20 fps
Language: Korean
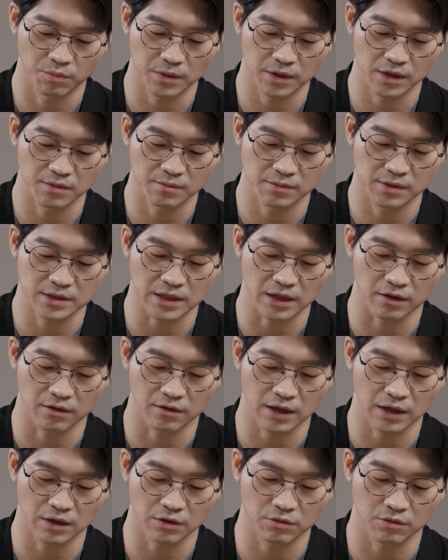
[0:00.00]
필름을
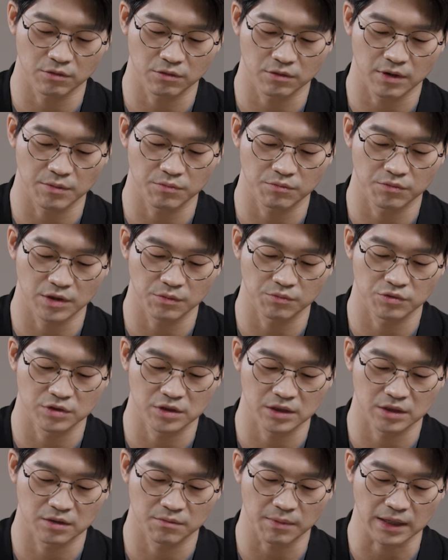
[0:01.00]
제거하고 환부에
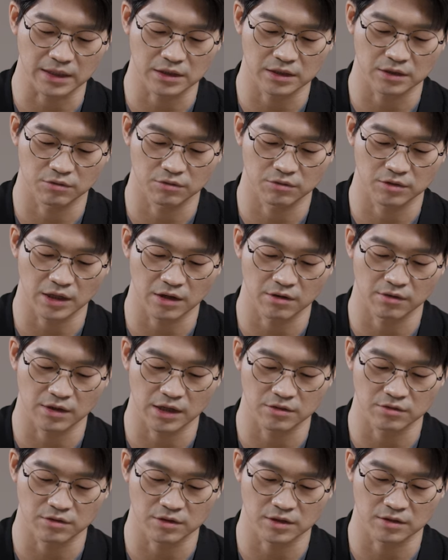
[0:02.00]
붙이는 방식으로 사용을
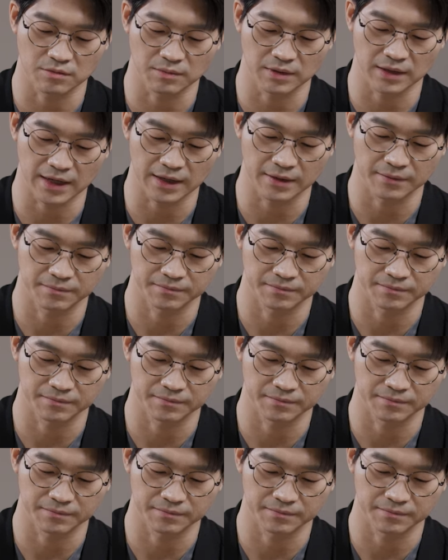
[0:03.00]
할 수 있습니다.